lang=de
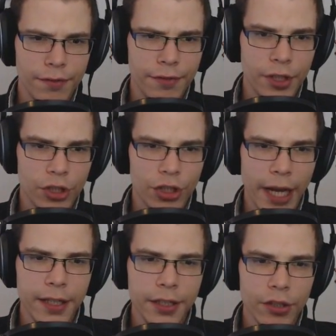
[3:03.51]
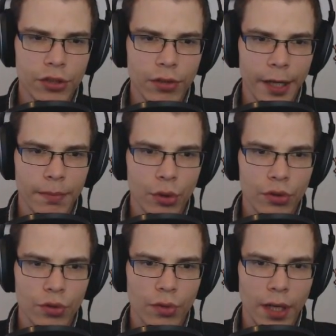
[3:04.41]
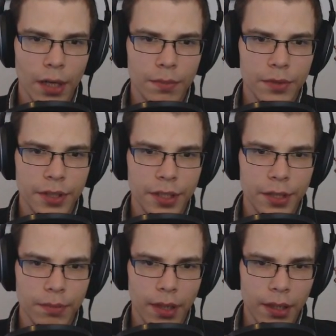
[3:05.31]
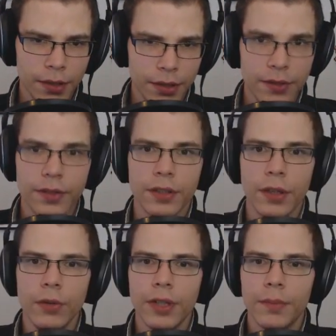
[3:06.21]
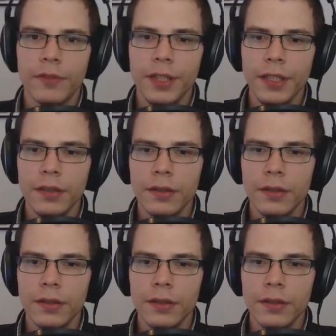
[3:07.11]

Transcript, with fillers: Wir scheinen ja schon einen Bot zu haben, der die macht. Ganz genau, da haben wir ihn.